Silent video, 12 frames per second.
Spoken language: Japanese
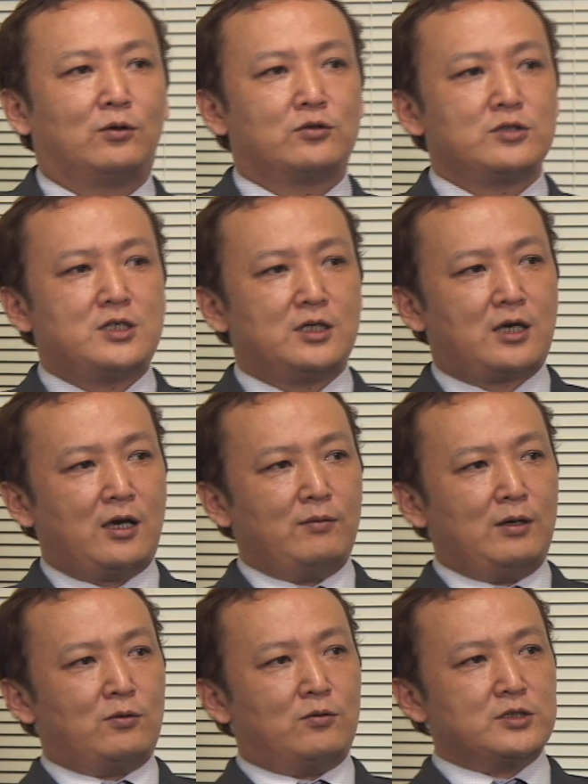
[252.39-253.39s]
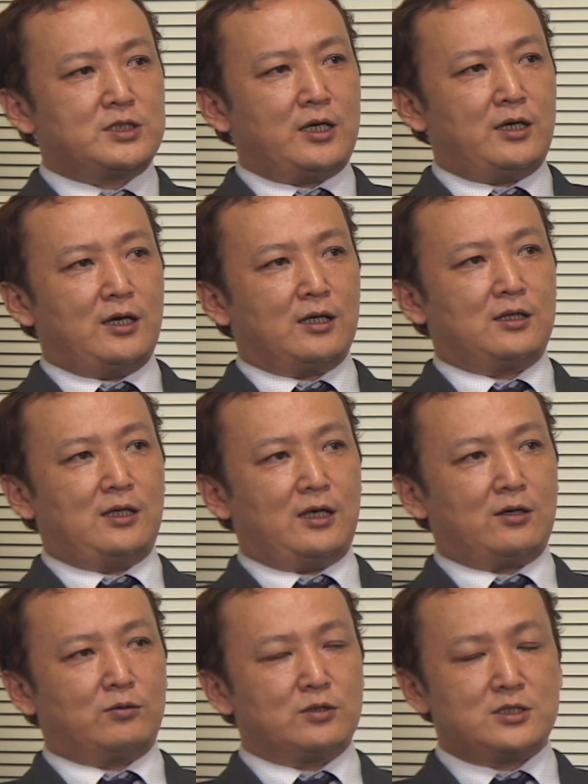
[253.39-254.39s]
今年 k 1甲子園やって
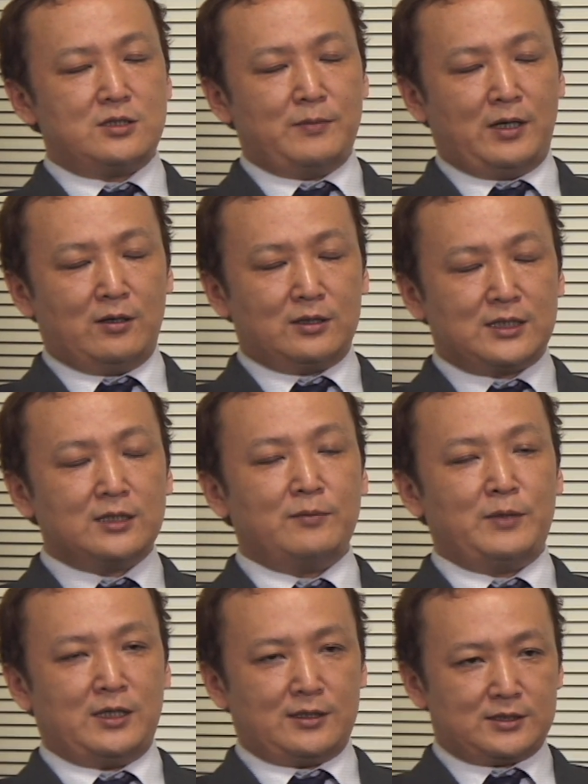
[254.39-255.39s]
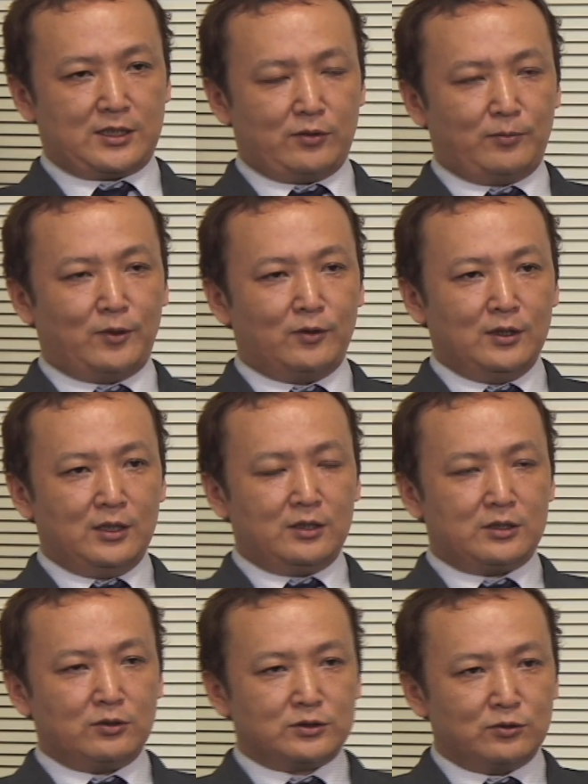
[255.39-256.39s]
今年まあ3年目なんですけども、ね、
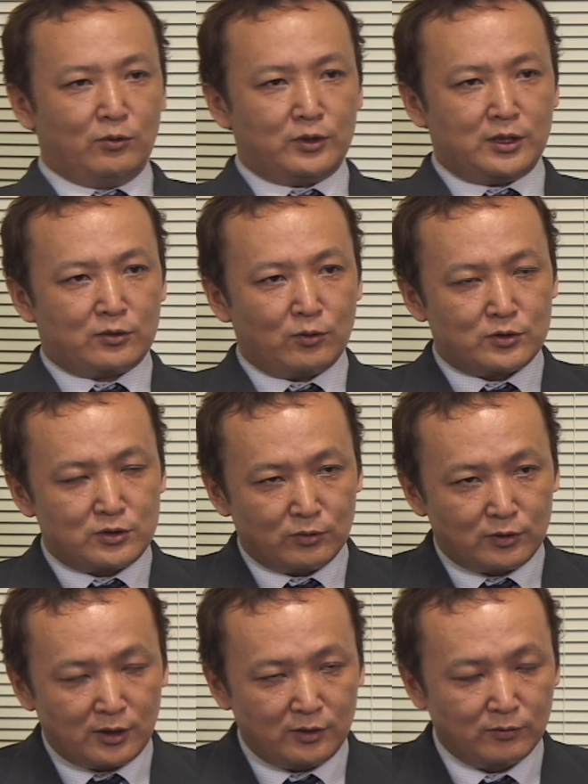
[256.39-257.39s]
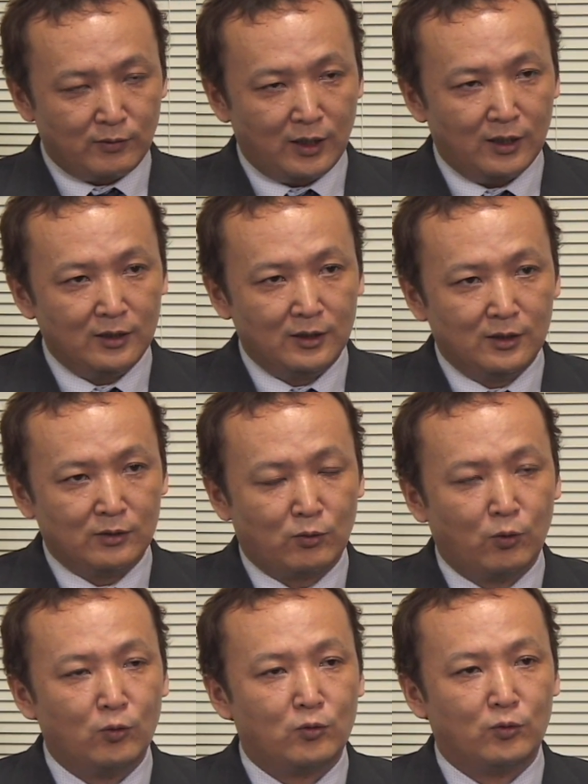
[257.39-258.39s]
一つの大きな特徴っていうのは、はい、
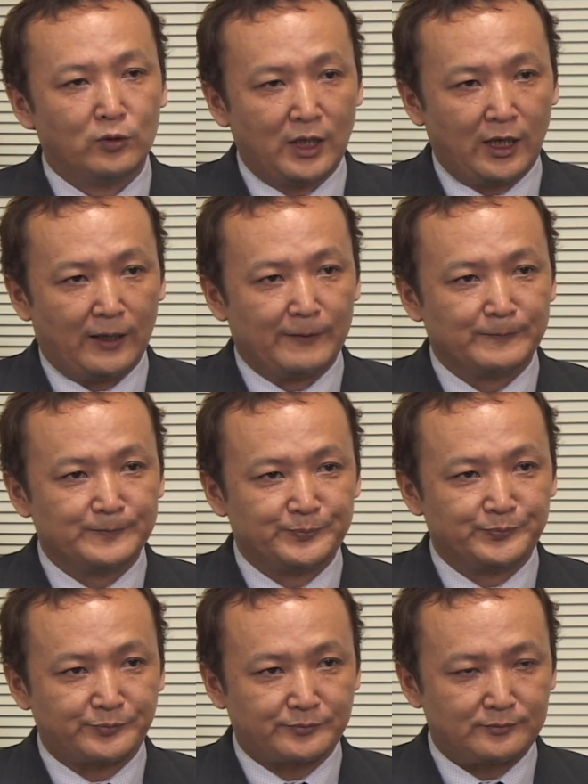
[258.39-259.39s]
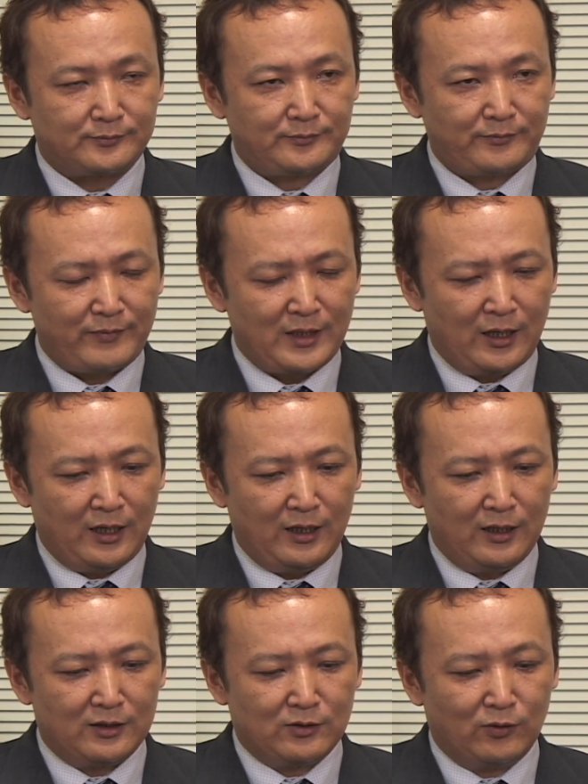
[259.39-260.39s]
高校で、
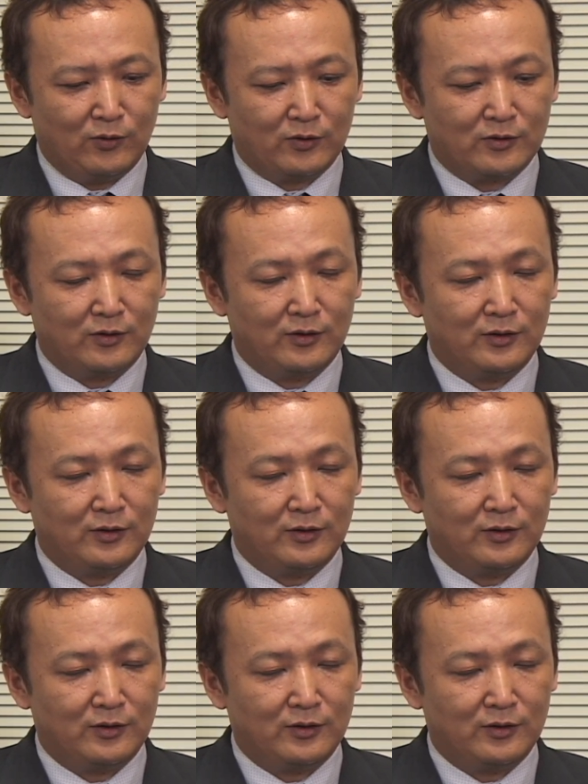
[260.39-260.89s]
えーと